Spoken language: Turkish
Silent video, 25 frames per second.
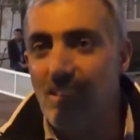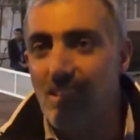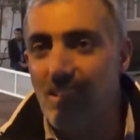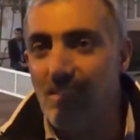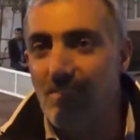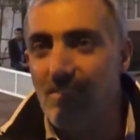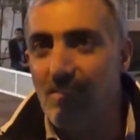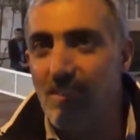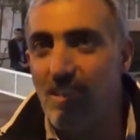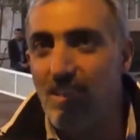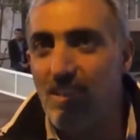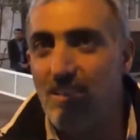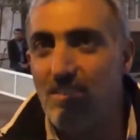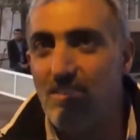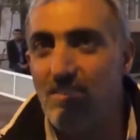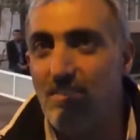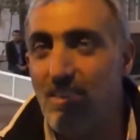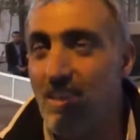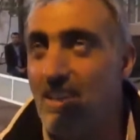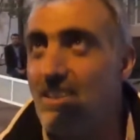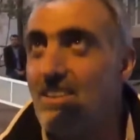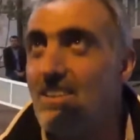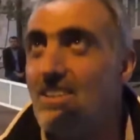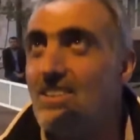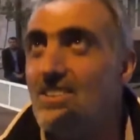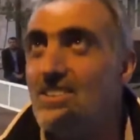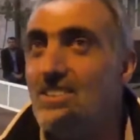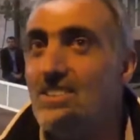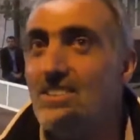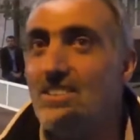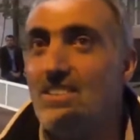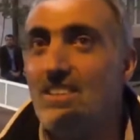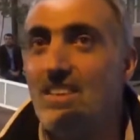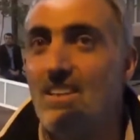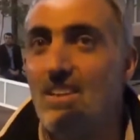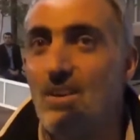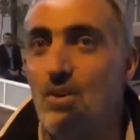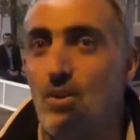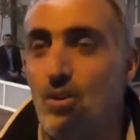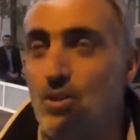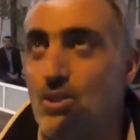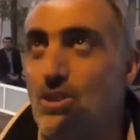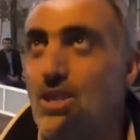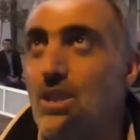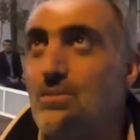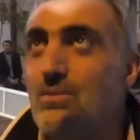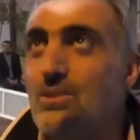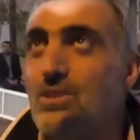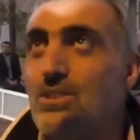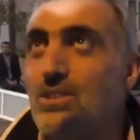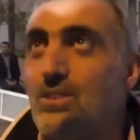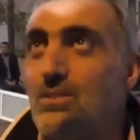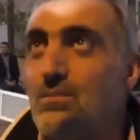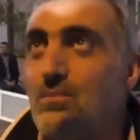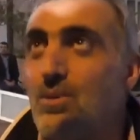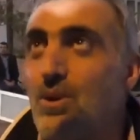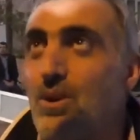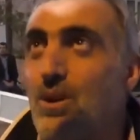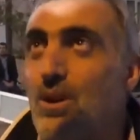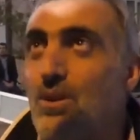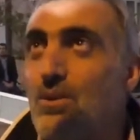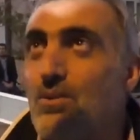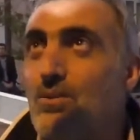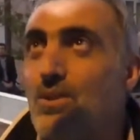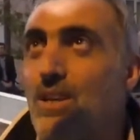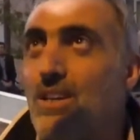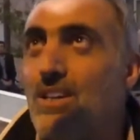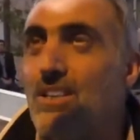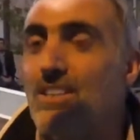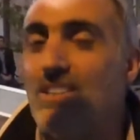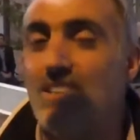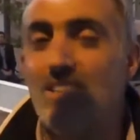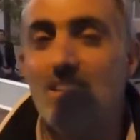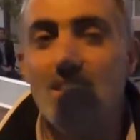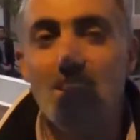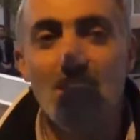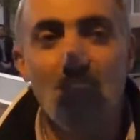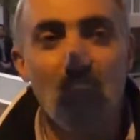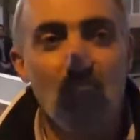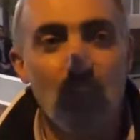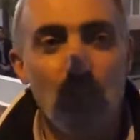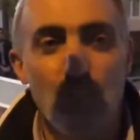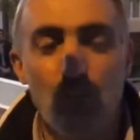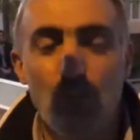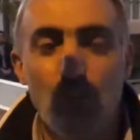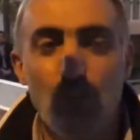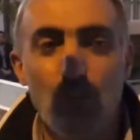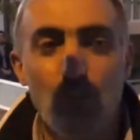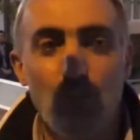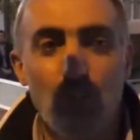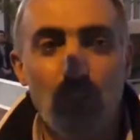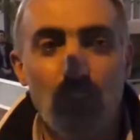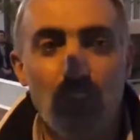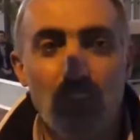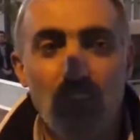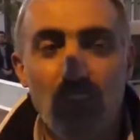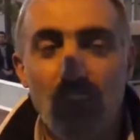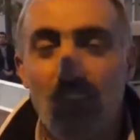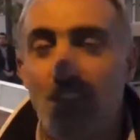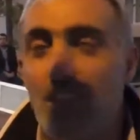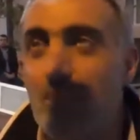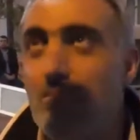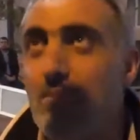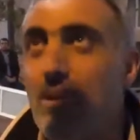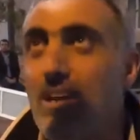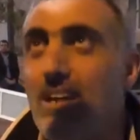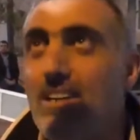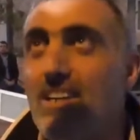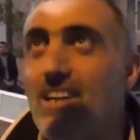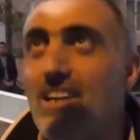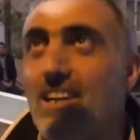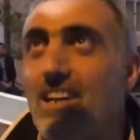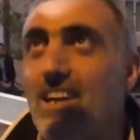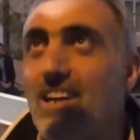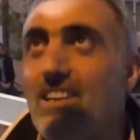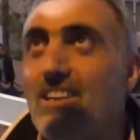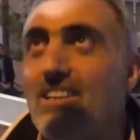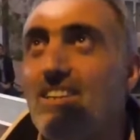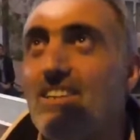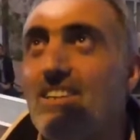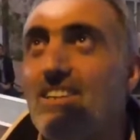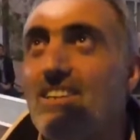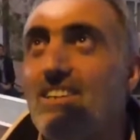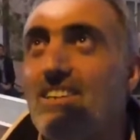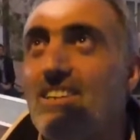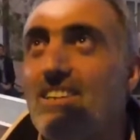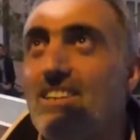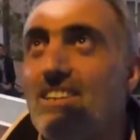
İftar verdiği için özlemiştik böyle günleri. Çok iyi oldu. İnsanlar bir araya geldi.